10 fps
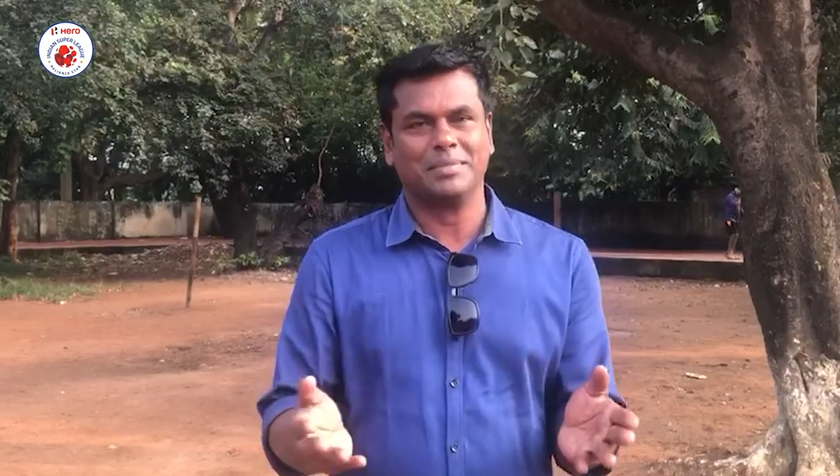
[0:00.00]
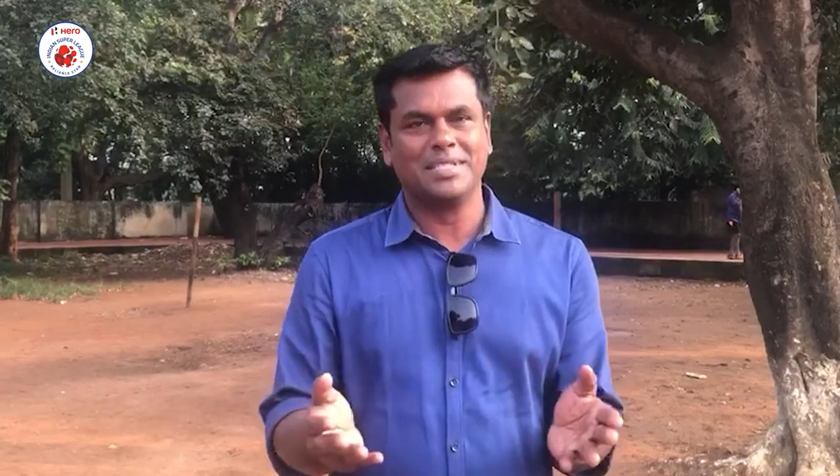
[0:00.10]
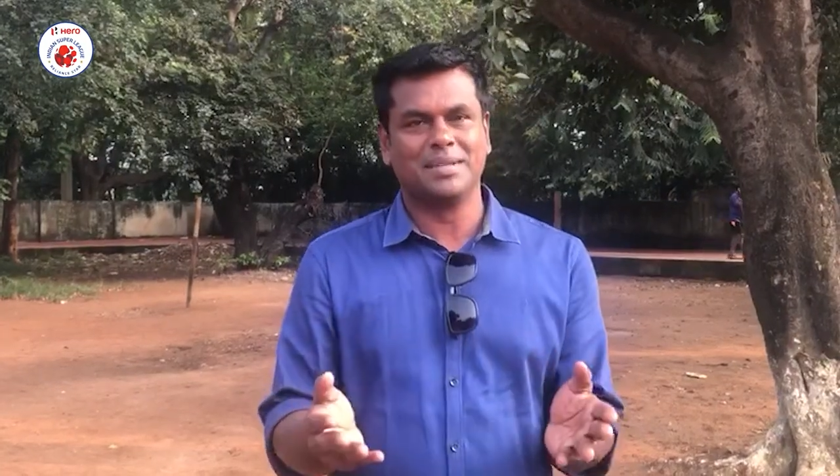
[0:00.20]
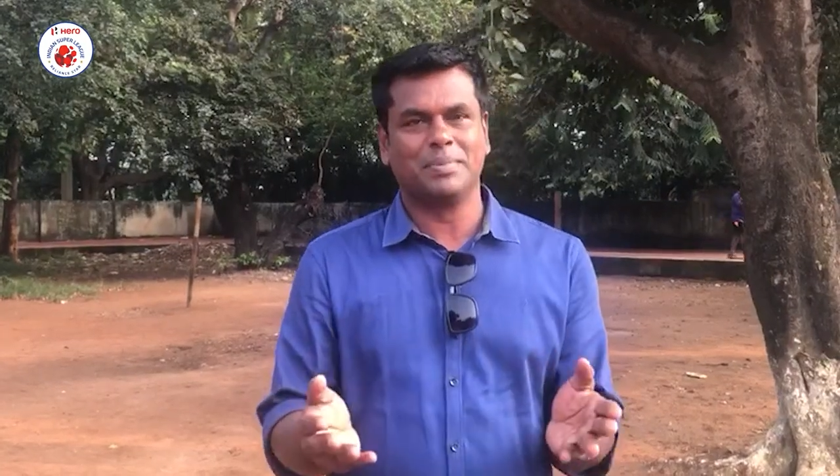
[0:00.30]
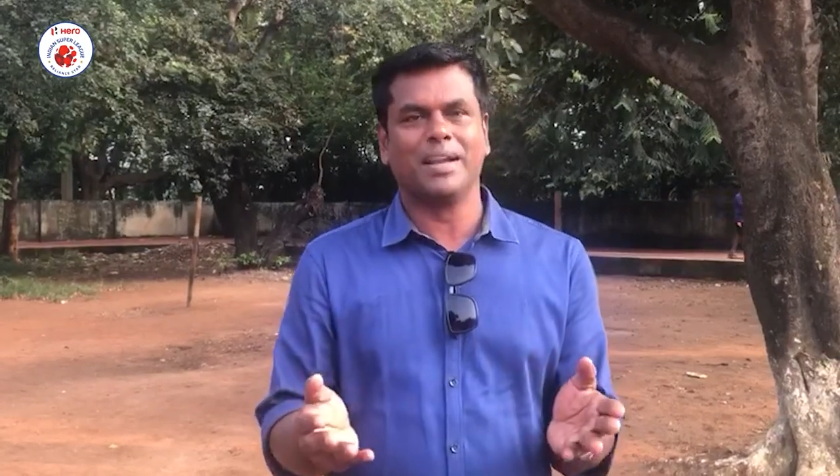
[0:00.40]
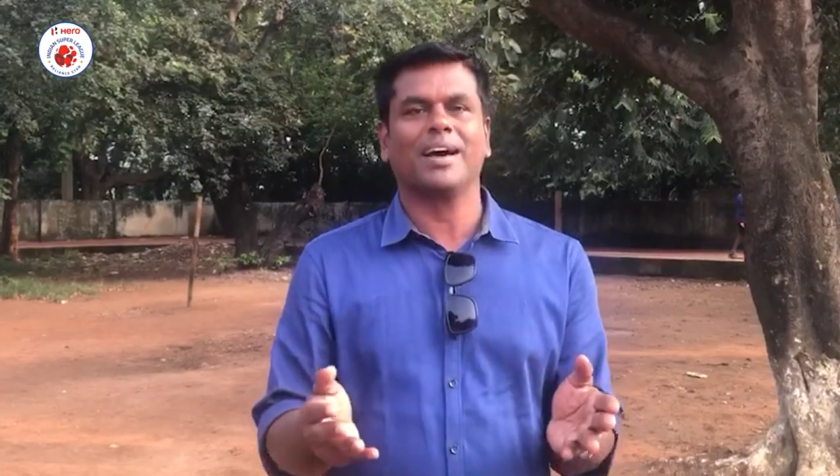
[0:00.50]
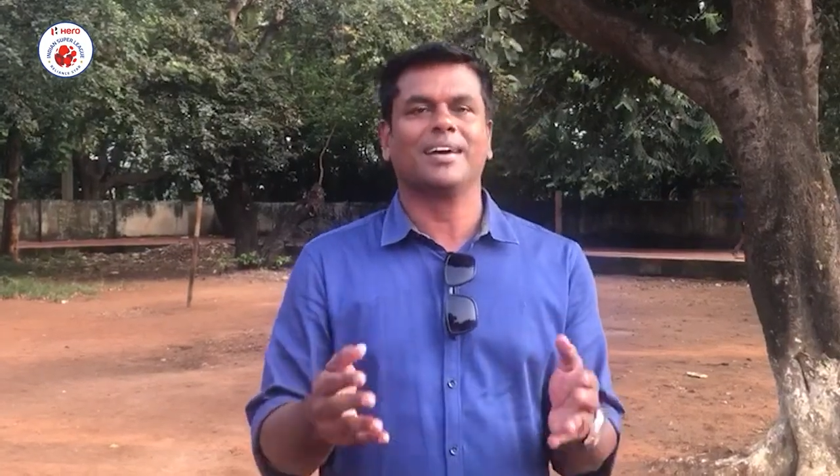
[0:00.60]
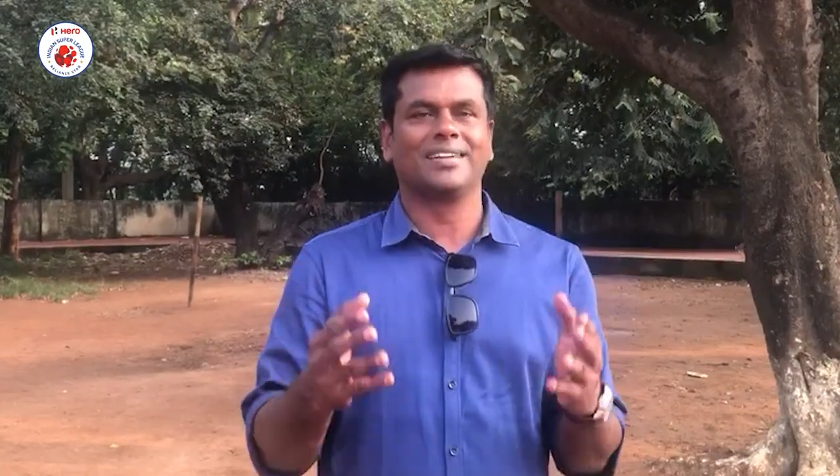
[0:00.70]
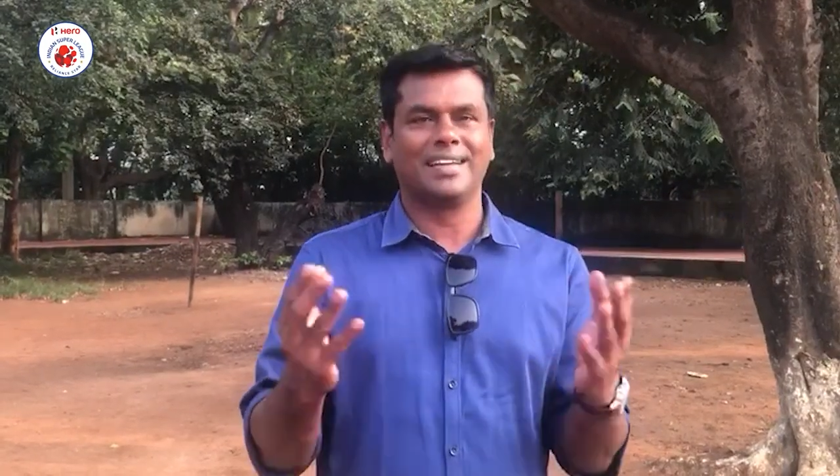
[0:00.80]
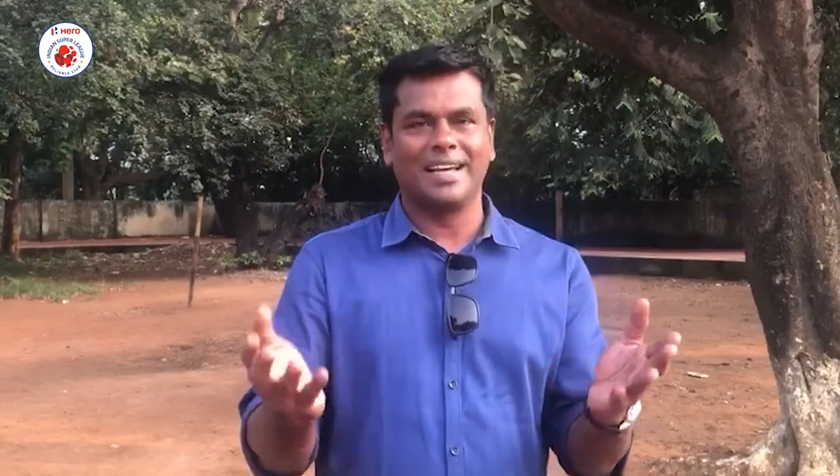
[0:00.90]
மஞ்சப்படா
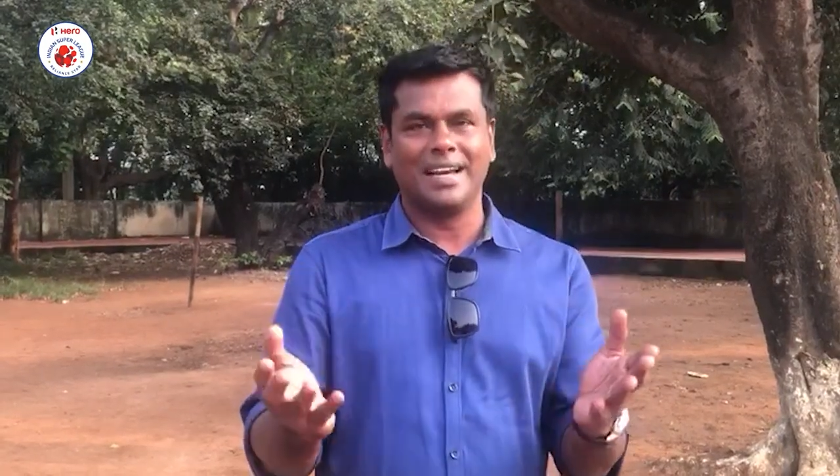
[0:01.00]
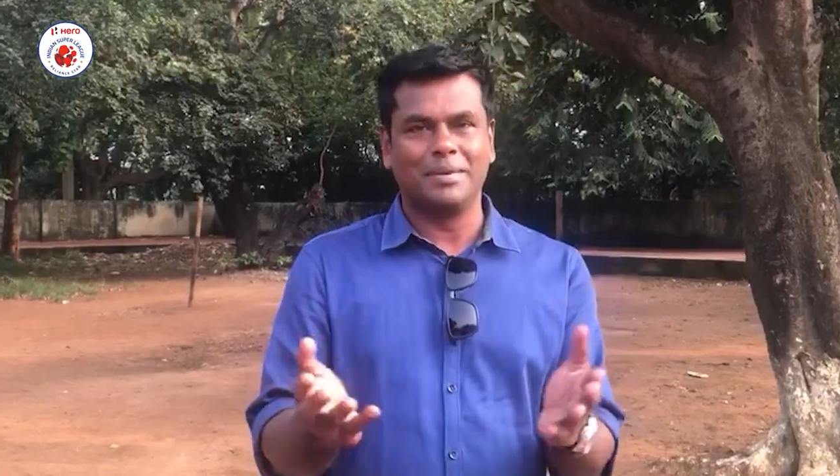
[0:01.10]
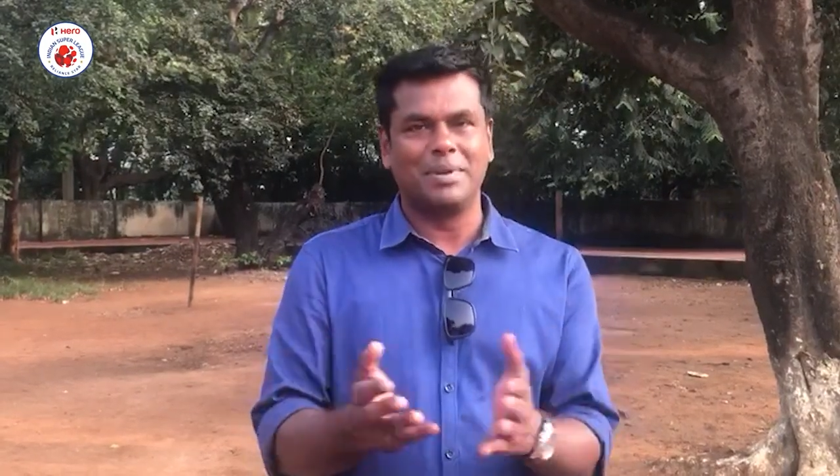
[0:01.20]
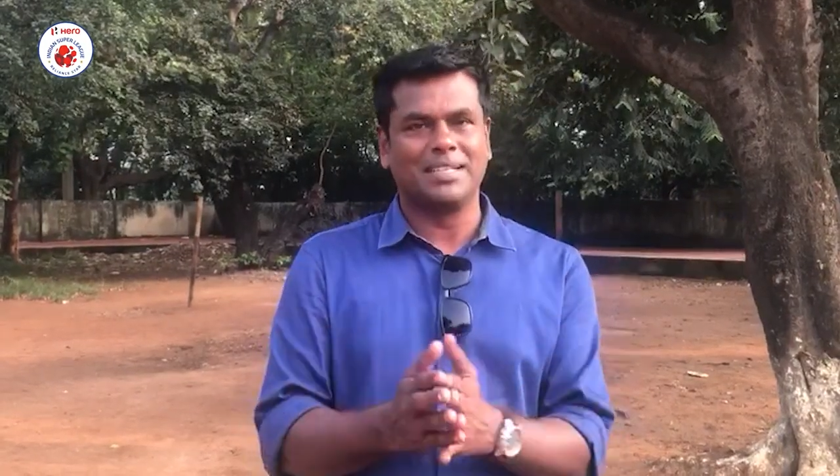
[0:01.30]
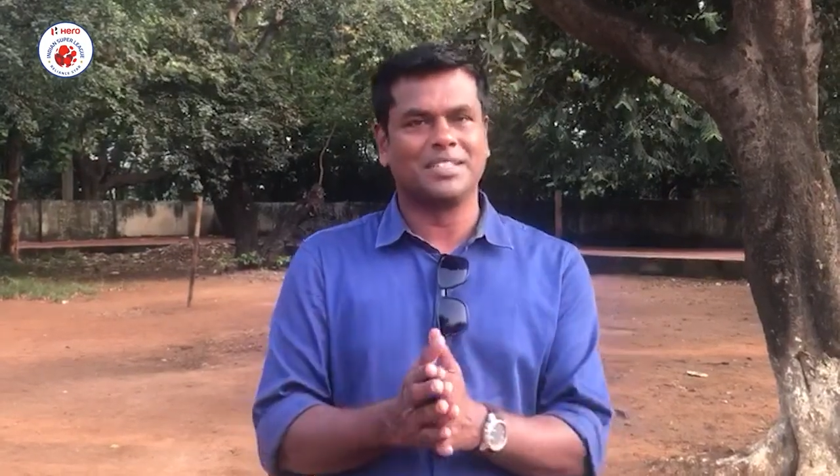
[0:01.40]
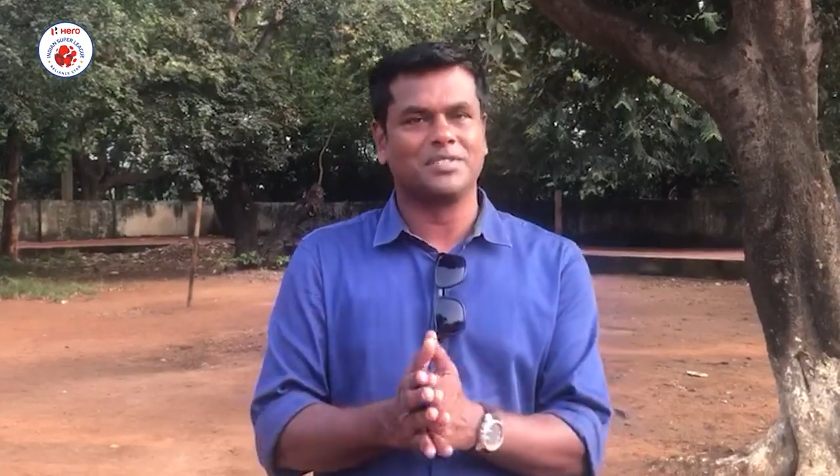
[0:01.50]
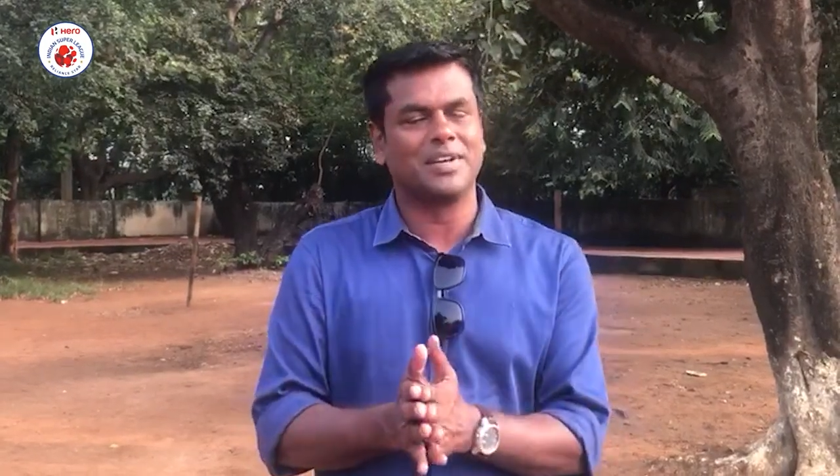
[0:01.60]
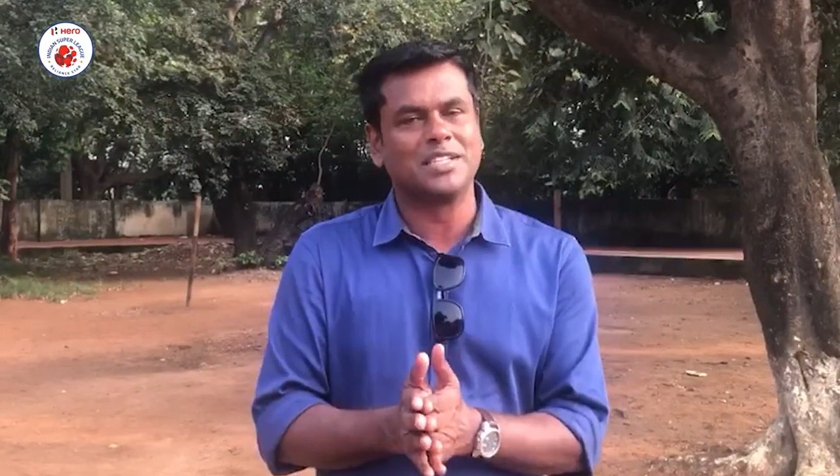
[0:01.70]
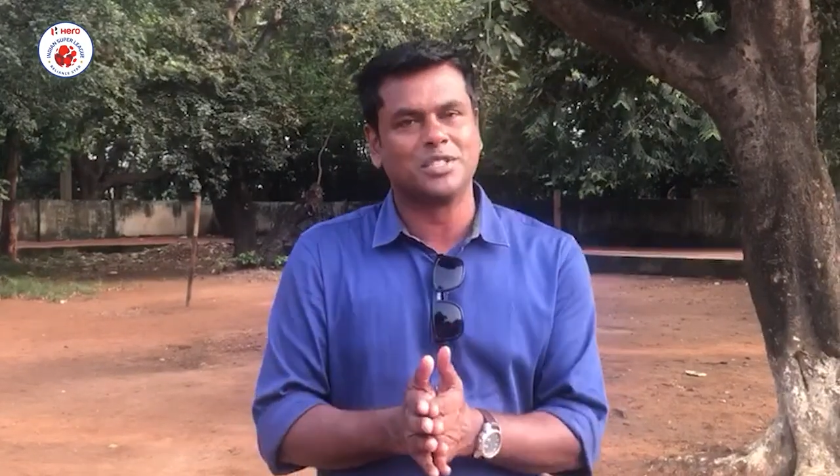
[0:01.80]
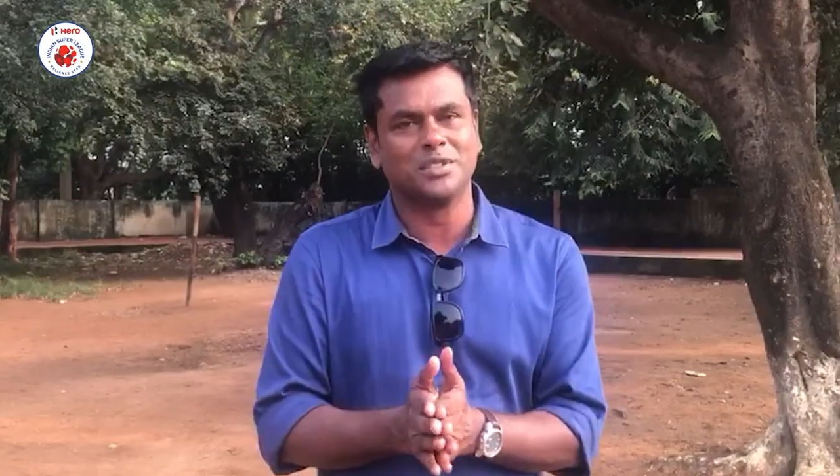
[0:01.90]
கேரளா பிளாஸ்டர்ஸ்
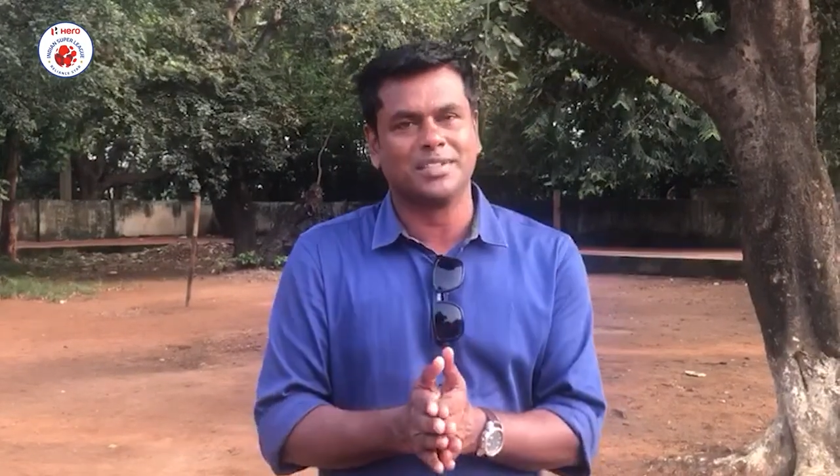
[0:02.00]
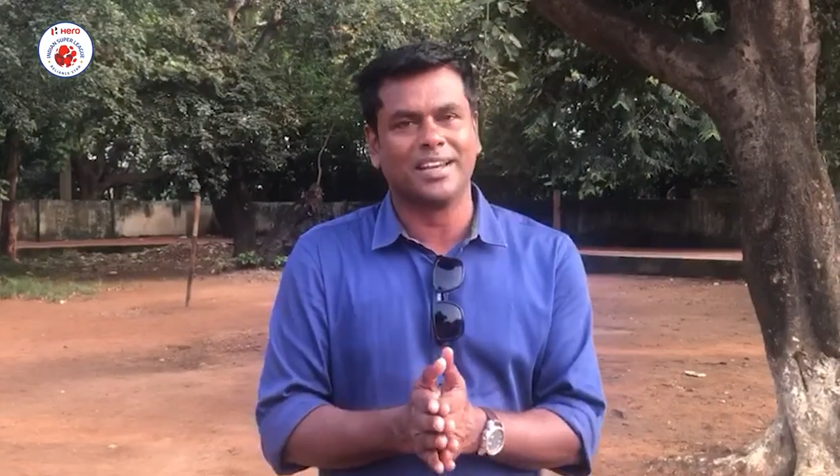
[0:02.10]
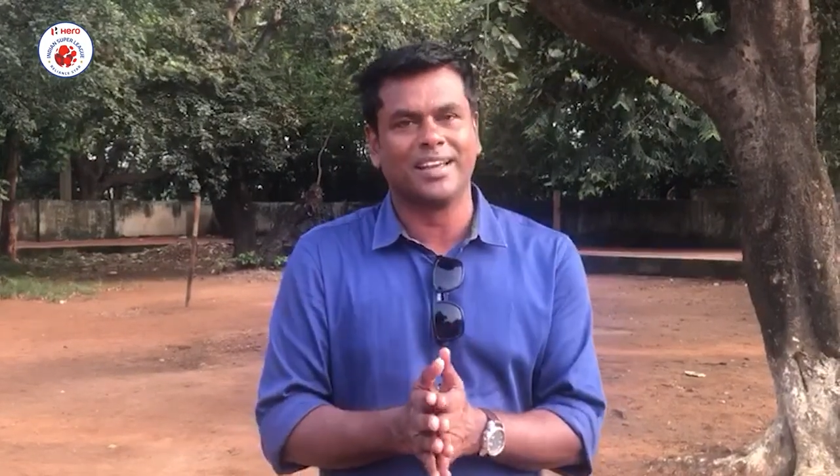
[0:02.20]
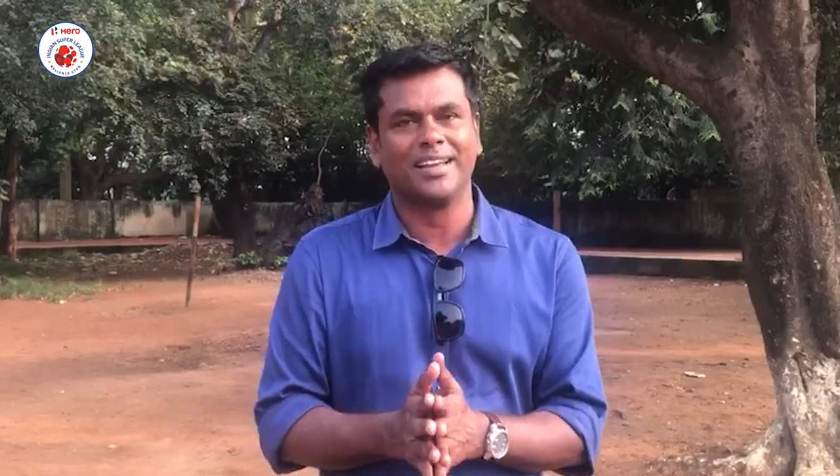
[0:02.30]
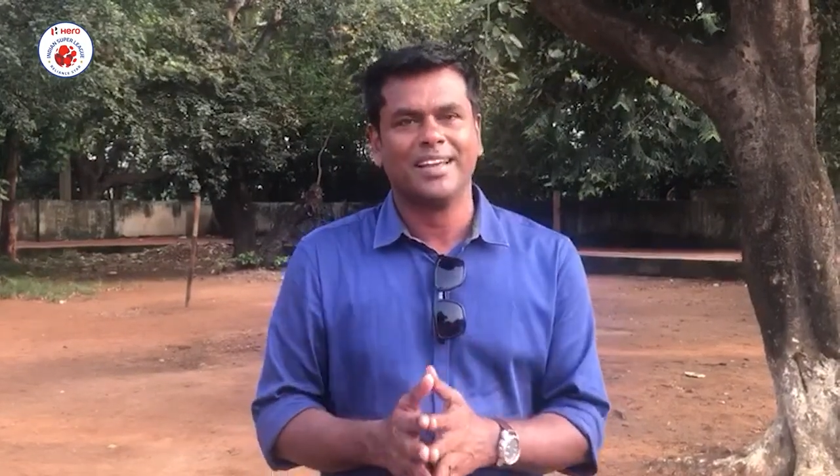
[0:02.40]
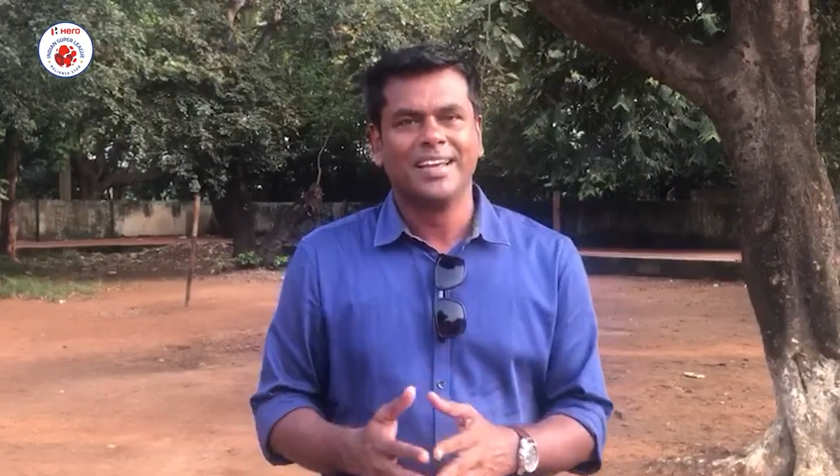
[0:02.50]
ஃபேன்ஸுக்கும் சரி